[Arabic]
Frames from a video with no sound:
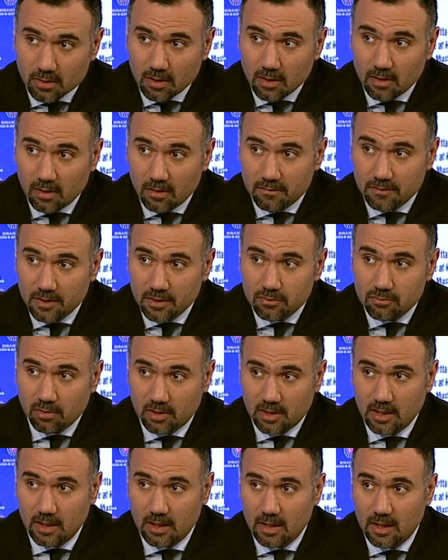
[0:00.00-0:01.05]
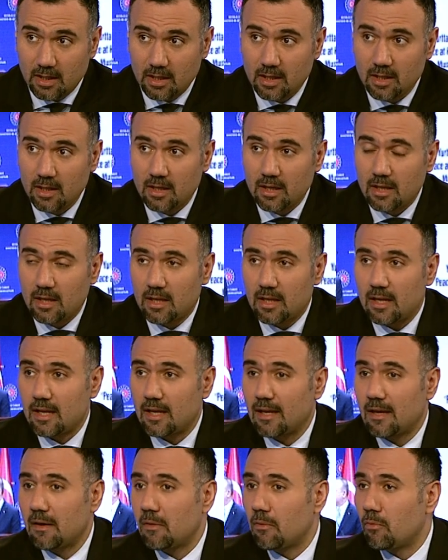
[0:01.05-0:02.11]
آه، في تركيا
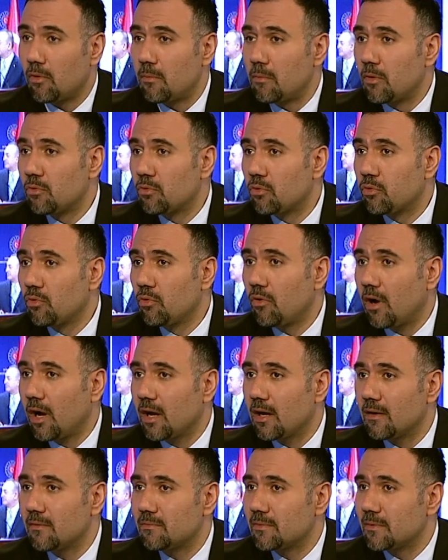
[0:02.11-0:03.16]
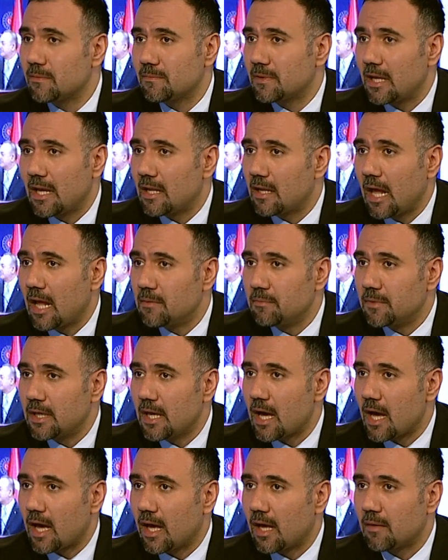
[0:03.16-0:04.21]
آه، وموضوع
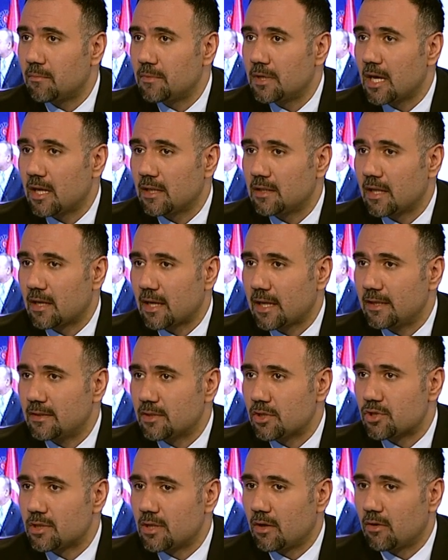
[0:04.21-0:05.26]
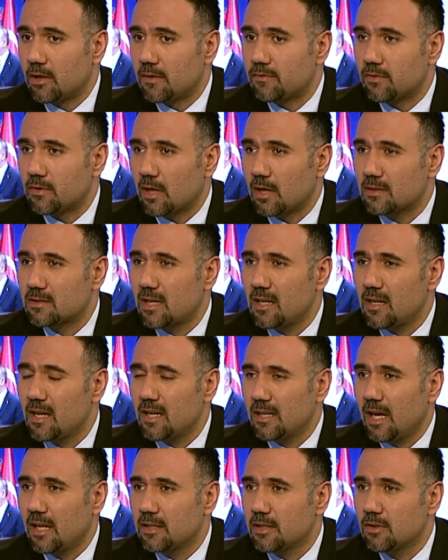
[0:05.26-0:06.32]
المياه مياه نهري دجلة والفرات كان
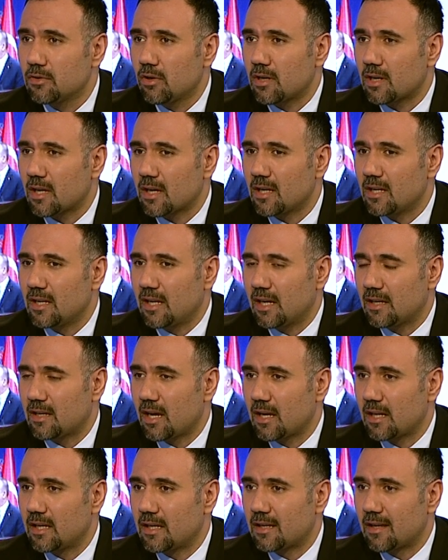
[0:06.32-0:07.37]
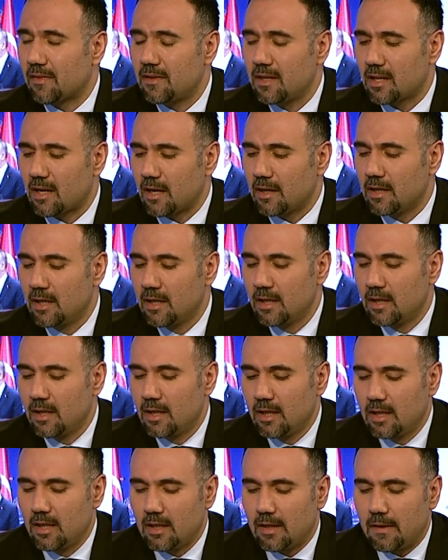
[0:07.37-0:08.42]
يعني يؤرق العراقيين كثيرا
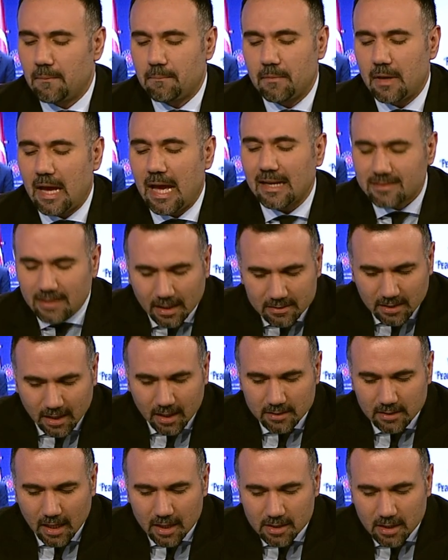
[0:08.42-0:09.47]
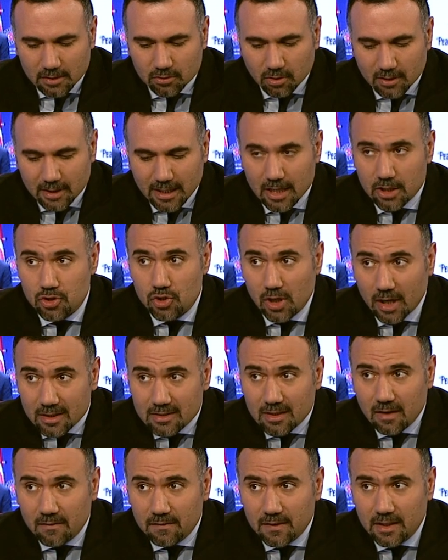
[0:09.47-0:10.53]
هل تعتقد أن تركيا
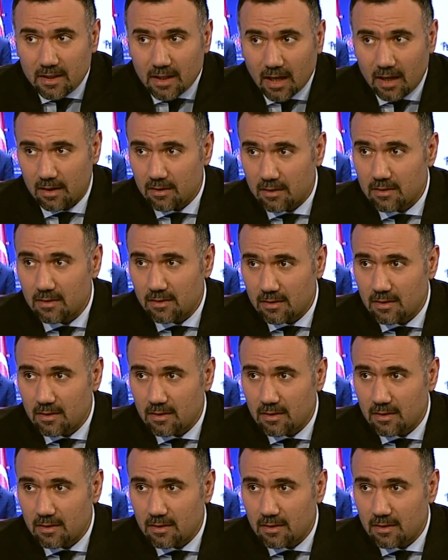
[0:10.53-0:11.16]
جادة في آه،